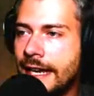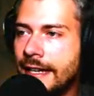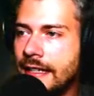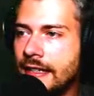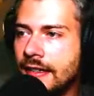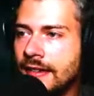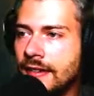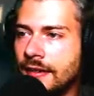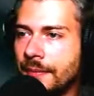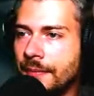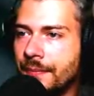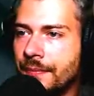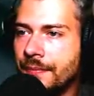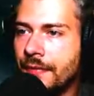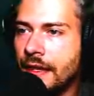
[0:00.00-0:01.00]
der Hellste.
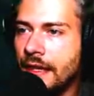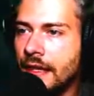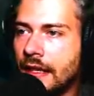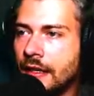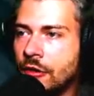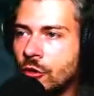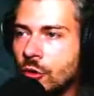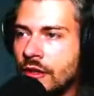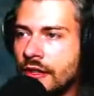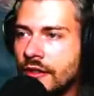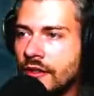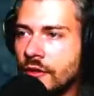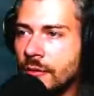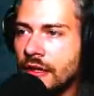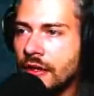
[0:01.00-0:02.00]
Kohle
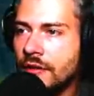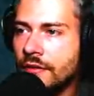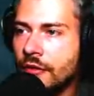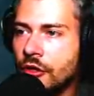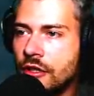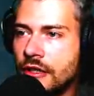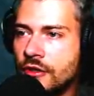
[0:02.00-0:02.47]
ist zumindest voll,